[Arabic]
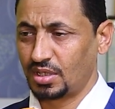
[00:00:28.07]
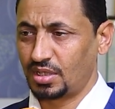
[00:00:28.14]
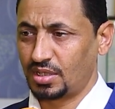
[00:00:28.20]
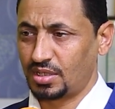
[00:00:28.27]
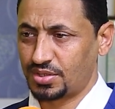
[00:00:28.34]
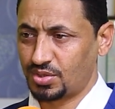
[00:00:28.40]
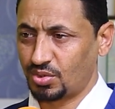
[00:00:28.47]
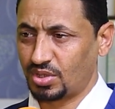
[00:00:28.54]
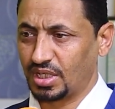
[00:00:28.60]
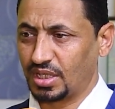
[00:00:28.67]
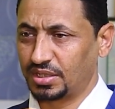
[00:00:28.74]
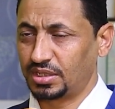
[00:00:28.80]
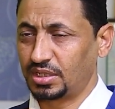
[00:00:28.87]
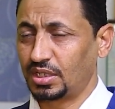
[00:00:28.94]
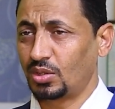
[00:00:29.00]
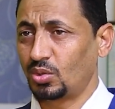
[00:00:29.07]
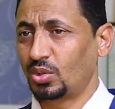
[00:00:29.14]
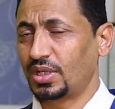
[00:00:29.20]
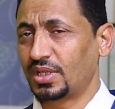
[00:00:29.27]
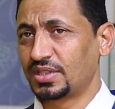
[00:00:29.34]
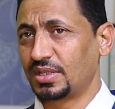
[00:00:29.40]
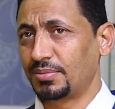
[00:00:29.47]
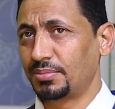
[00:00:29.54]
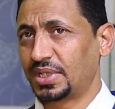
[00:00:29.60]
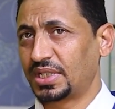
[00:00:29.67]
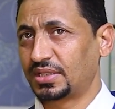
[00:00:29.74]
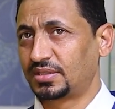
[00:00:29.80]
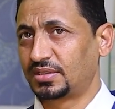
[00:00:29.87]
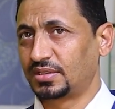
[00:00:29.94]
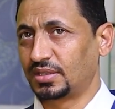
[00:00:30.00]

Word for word: السكانيه وضمنت